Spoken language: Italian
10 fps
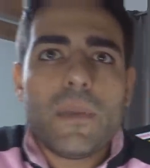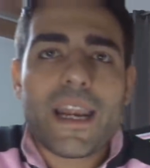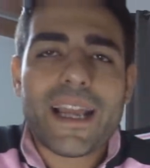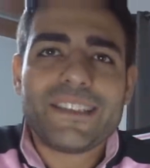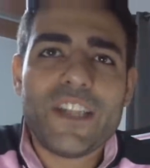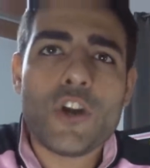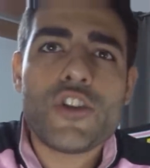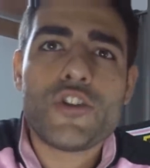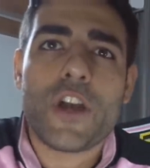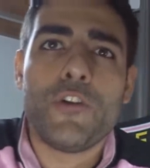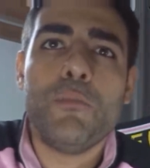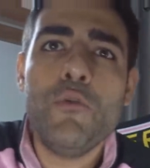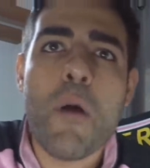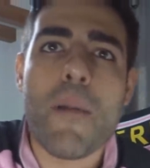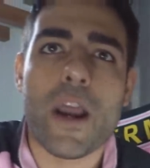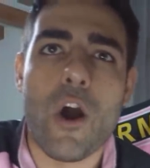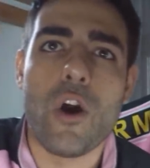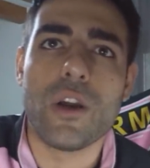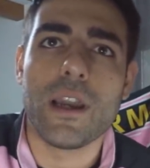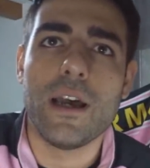Ragazzi, oggi ho giocato Buba
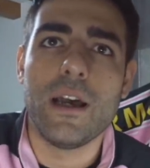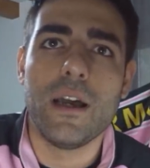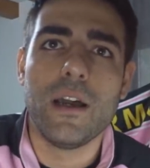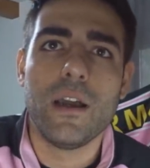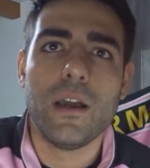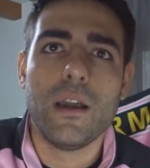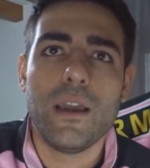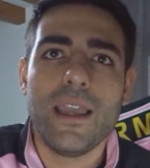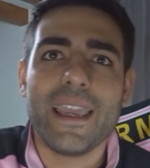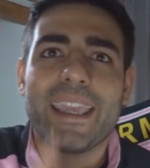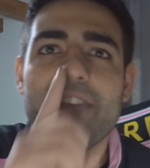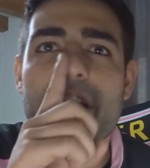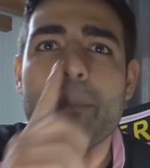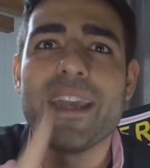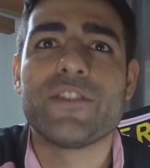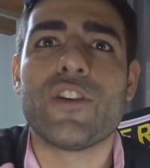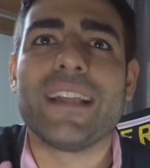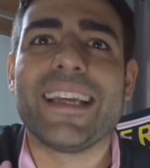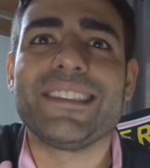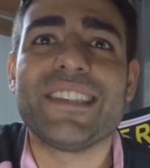Marong, che vi ha messo
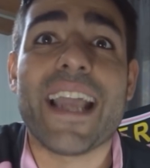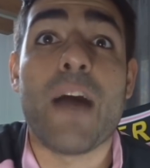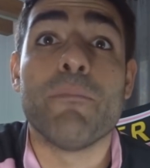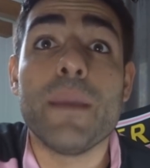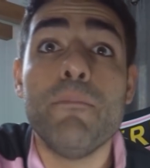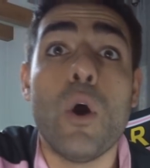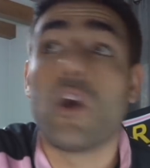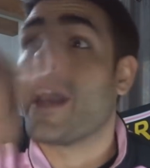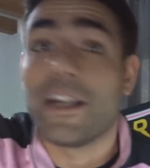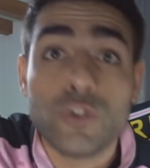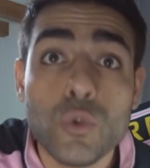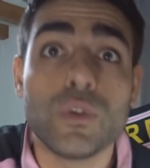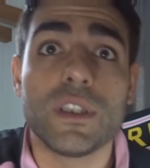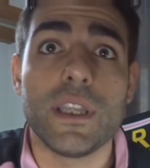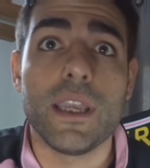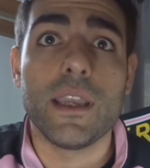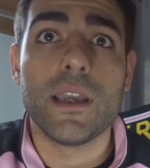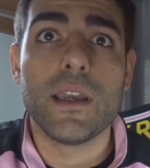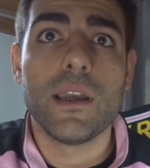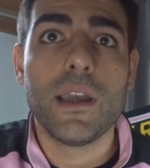la terza gamba in bocca a tutti.
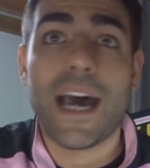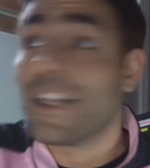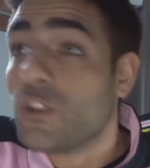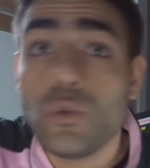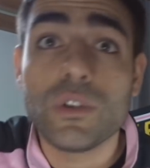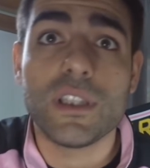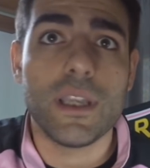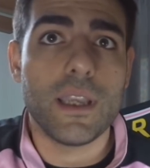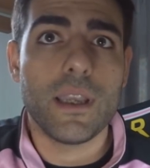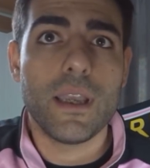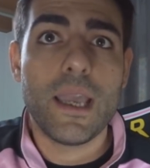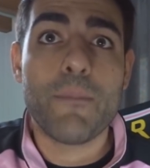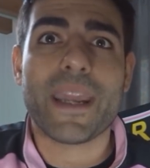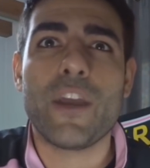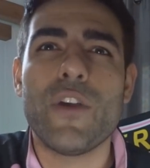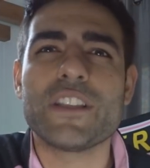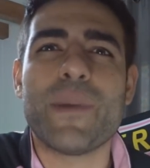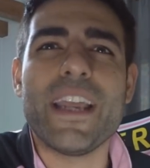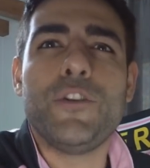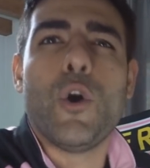A tutti. Perché non ha
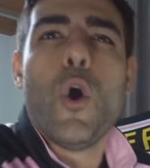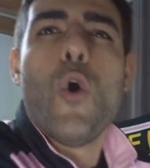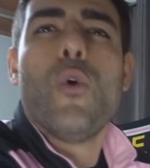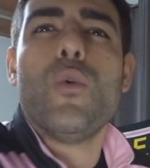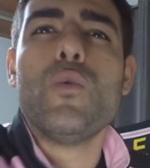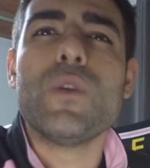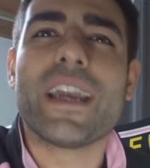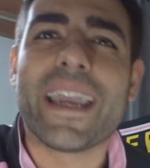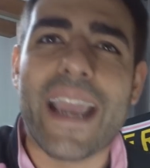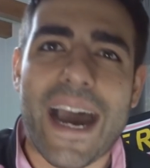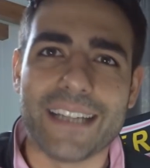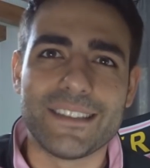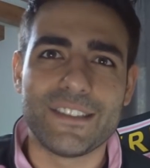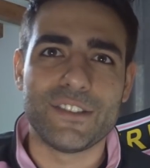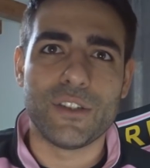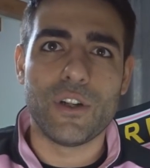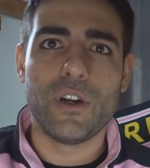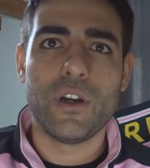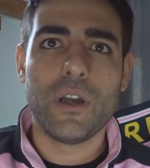sbagliato un cazzo.